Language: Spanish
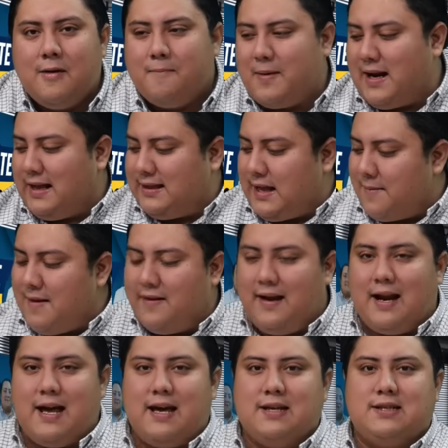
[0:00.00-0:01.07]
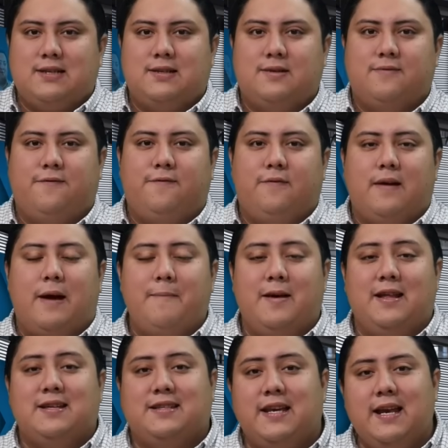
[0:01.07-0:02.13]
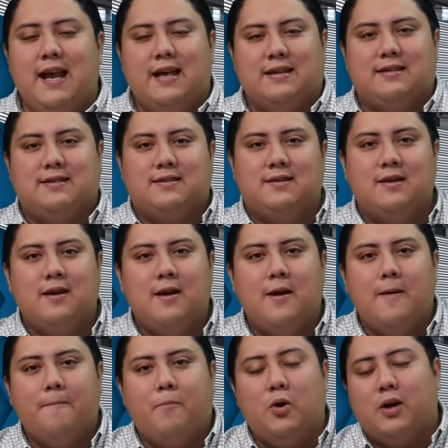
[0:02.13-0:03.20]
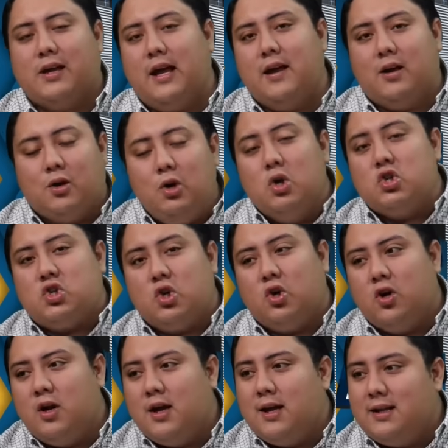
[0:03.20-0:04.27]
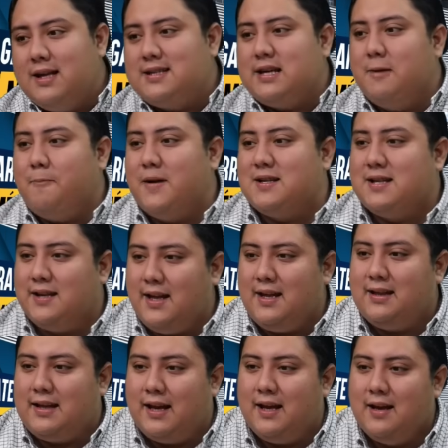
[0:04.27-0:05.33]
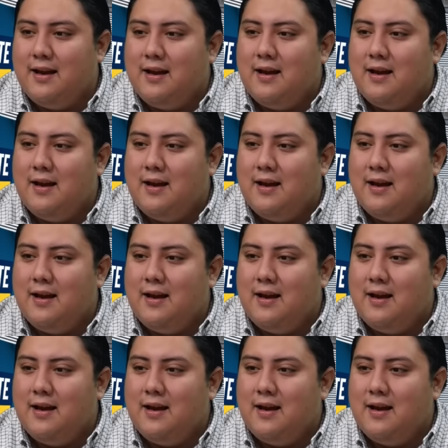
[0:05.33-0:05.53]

para el tema de las ah, medicinas. Porque incluso, dice el presidente,